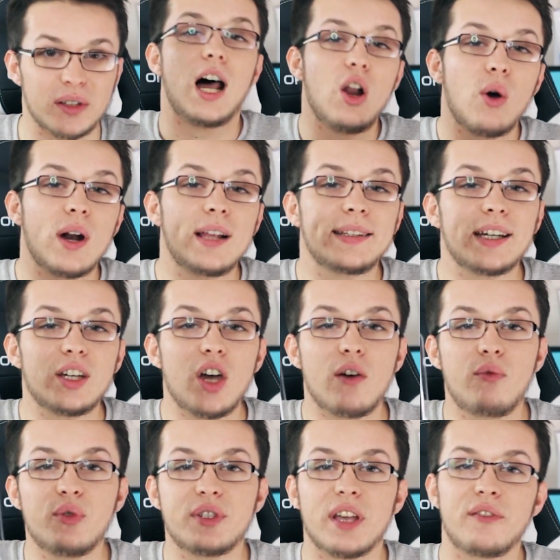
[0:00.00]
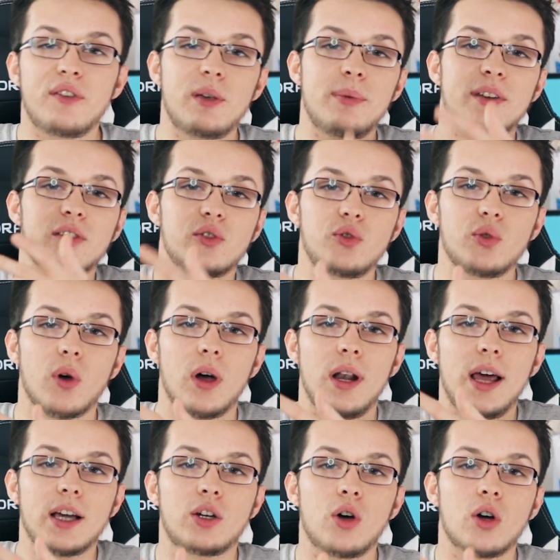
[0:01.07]
Alors à l'intérieur vous avez bien sûr
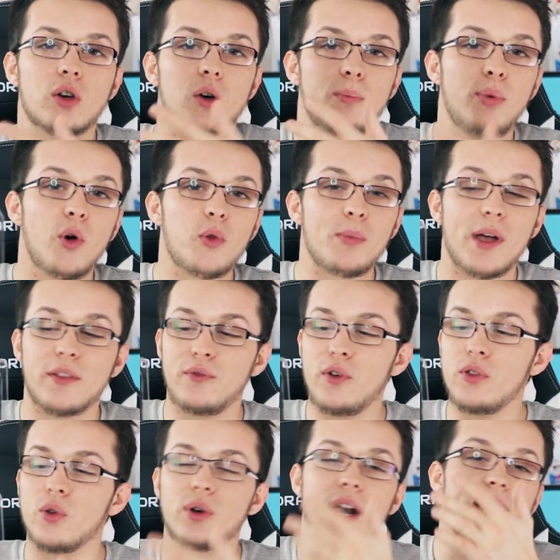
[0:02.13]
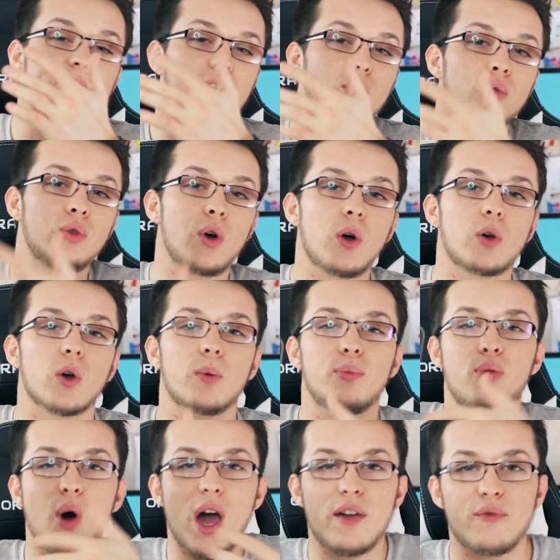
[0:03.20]
la coque pour smartphone, donc là c'est une coque
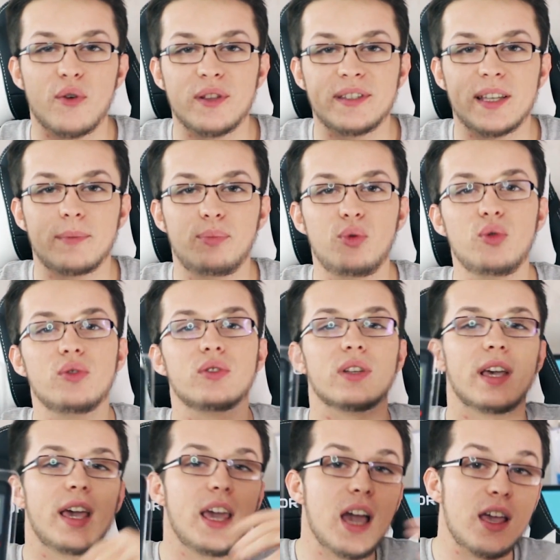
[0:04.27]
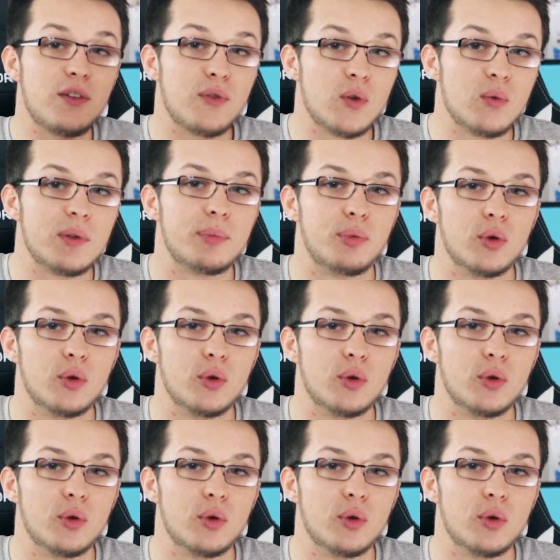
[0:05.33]
pour iPhone 7 Plus et iPhone 8